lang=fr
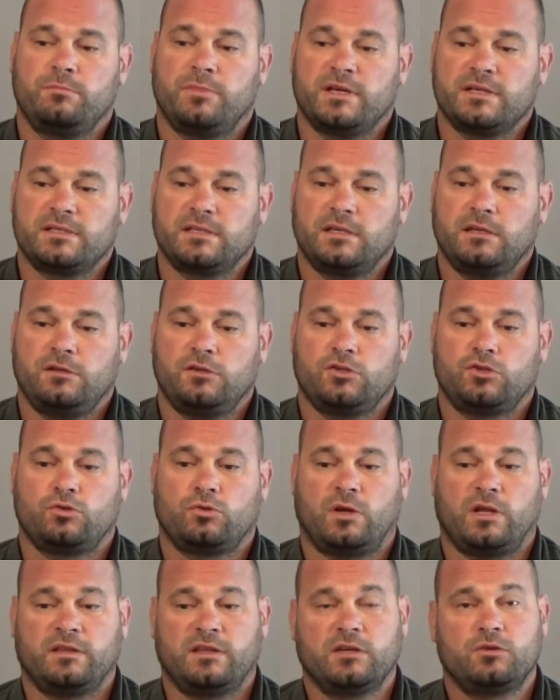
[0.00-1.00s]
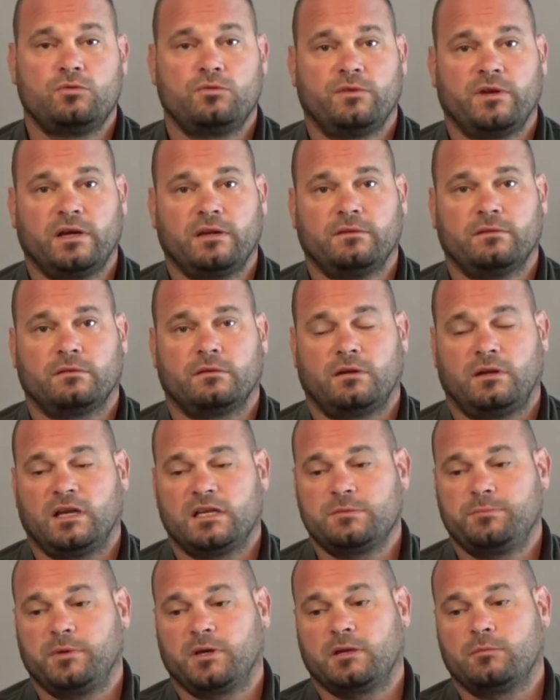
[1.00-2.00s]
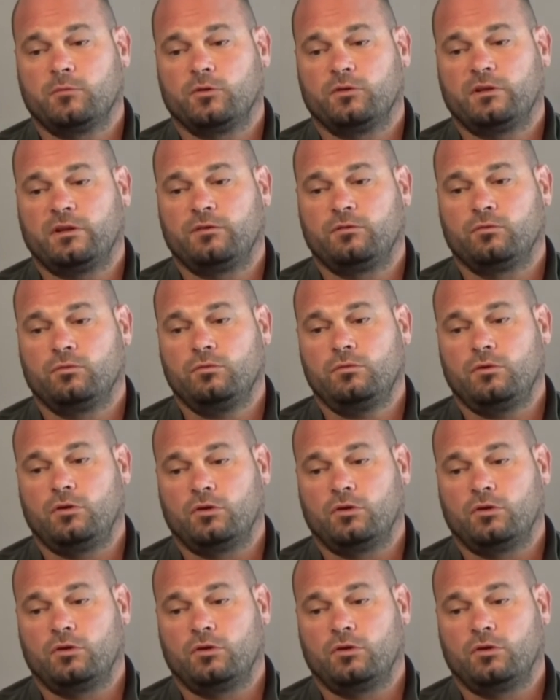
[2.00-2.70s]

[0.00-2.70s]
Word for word: basée sur la découverte, l'expérimentation,